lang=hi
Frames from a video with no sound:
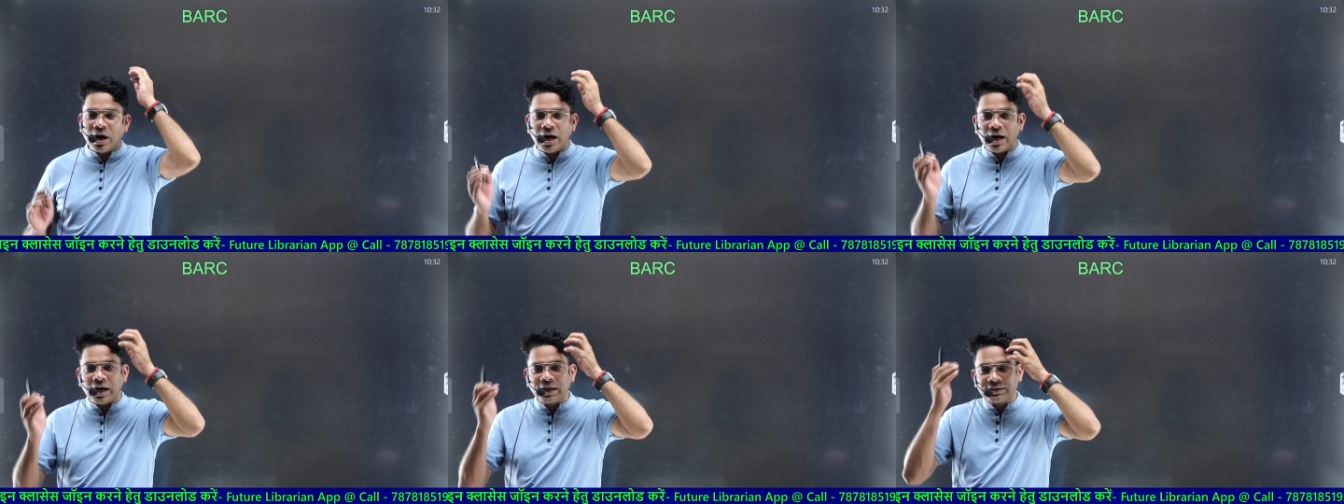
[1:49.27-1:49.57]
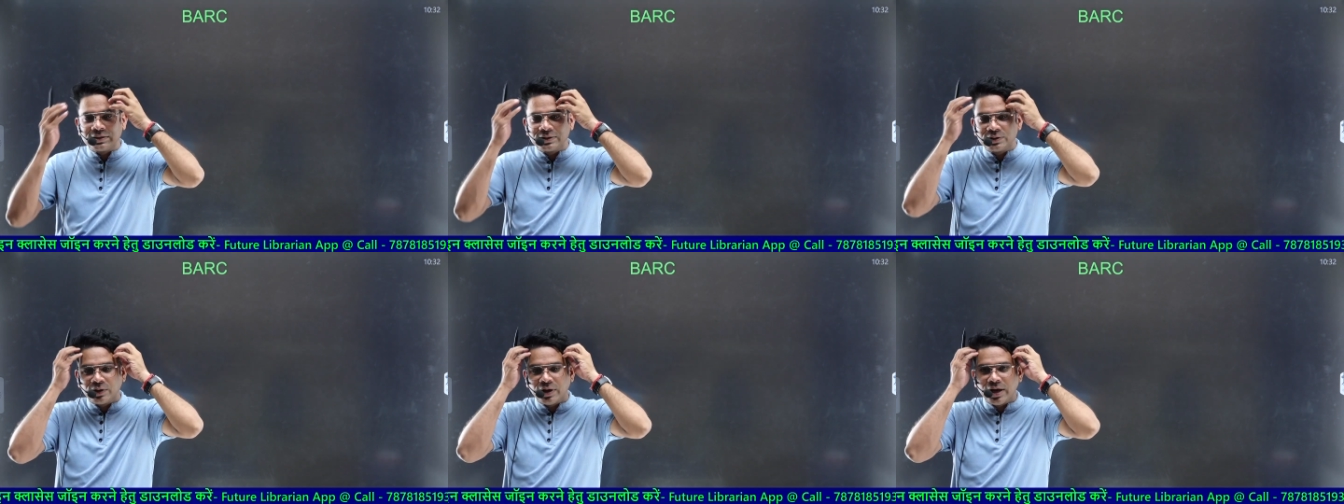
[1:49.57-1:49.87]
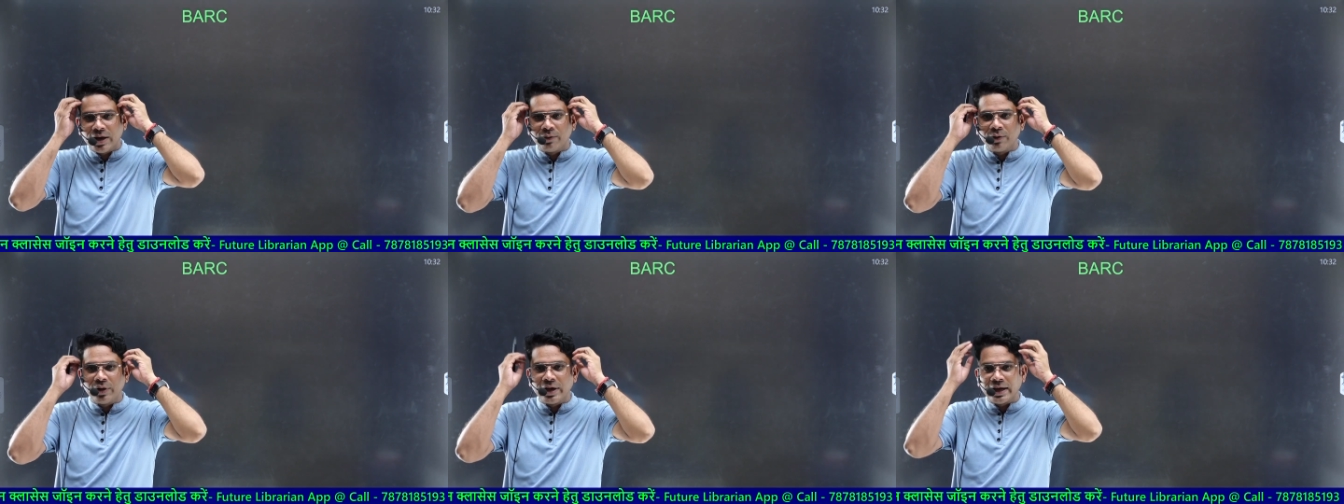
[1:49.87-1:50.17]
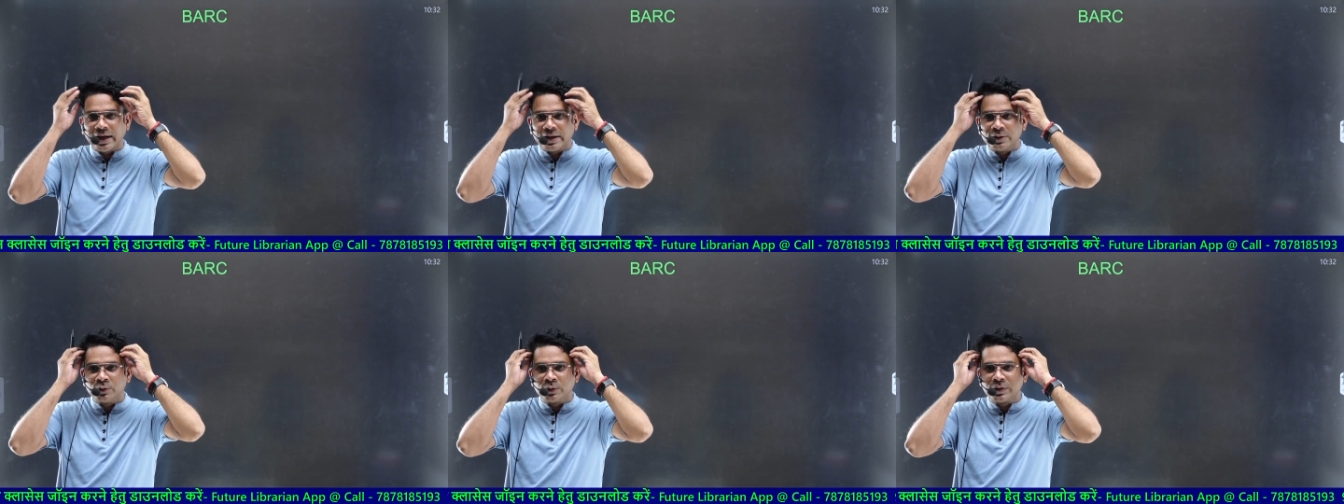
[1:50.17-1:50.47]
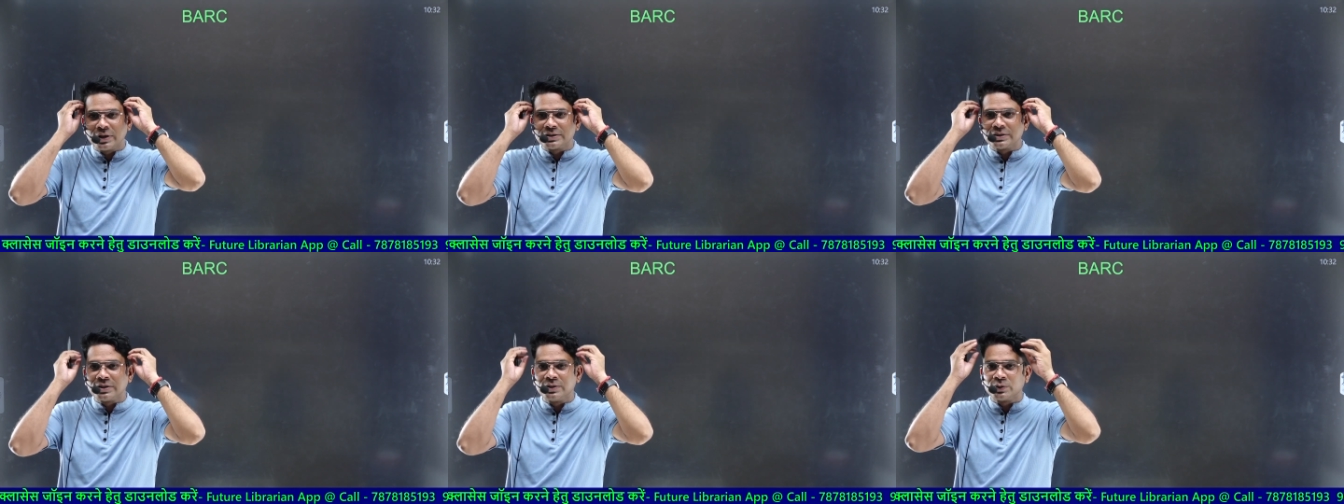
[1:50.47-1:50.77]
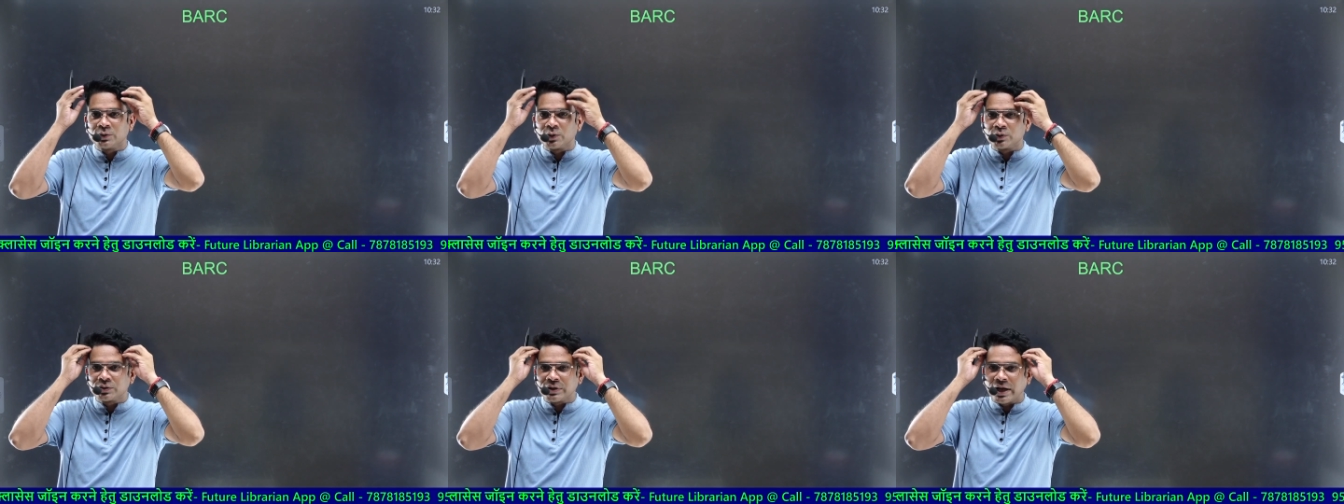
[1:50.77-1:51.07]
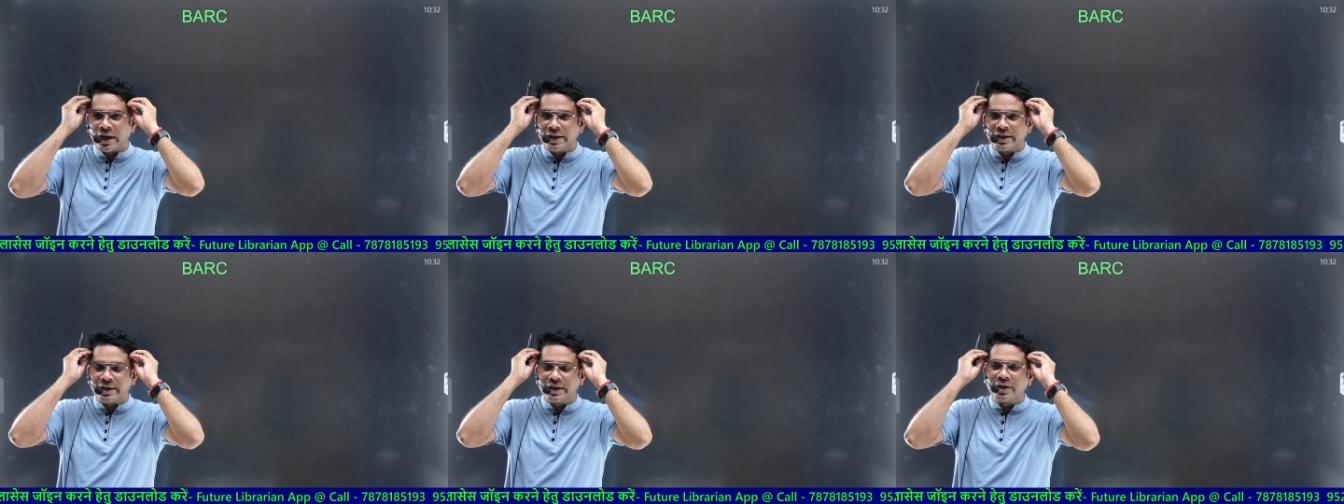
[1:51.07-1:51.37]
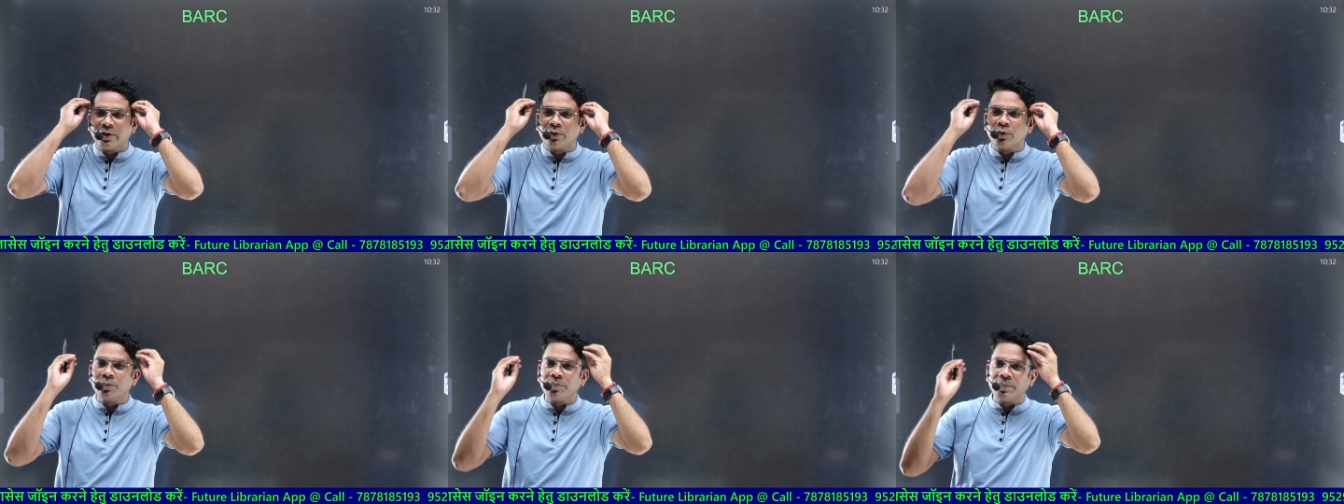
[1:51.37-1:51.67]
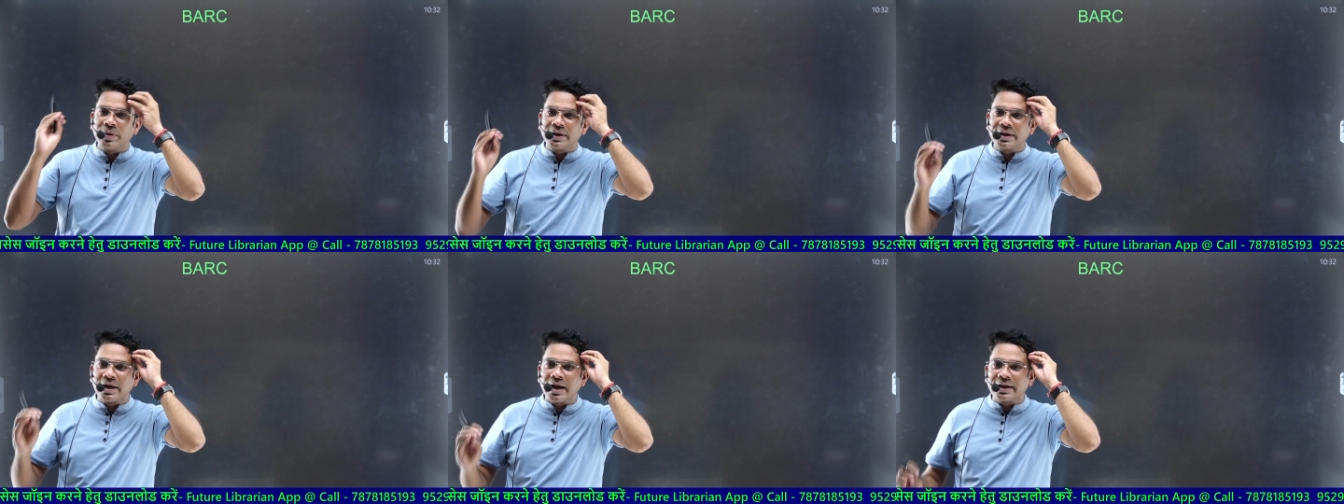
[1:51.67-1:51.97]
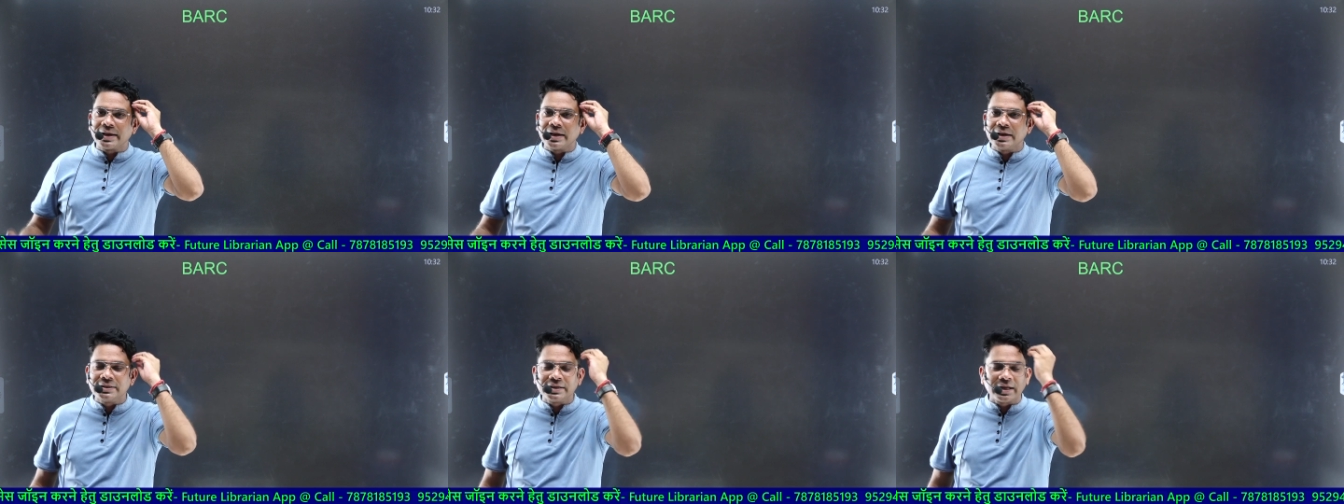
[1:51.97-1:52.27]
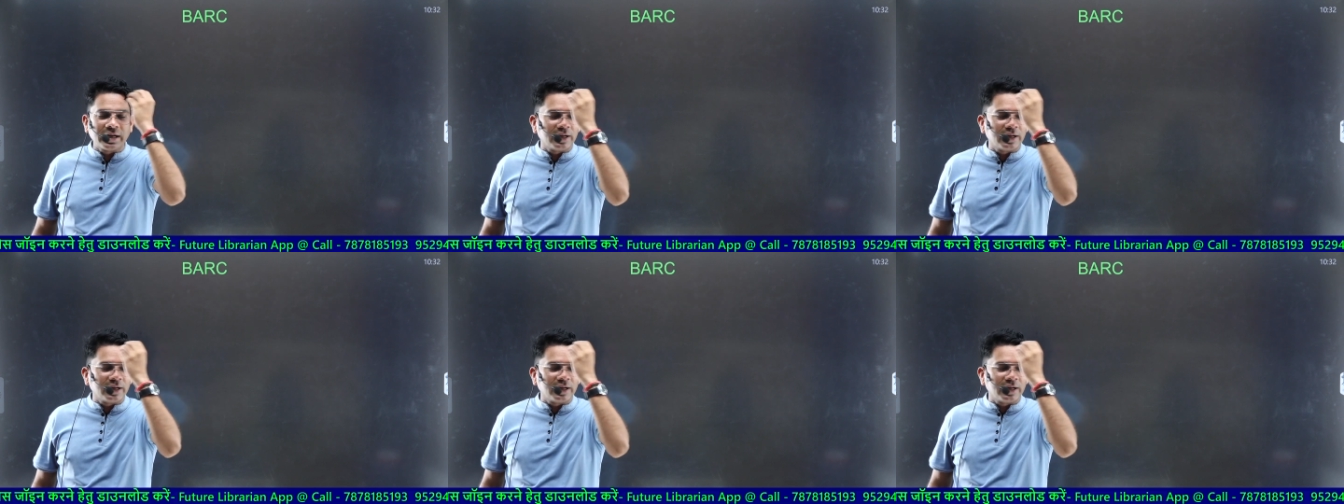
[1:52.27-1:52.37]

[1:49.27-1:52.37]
आज जो है वो एक एजुकेशन सोसाइटी के रूप में क्या किया जा रहा है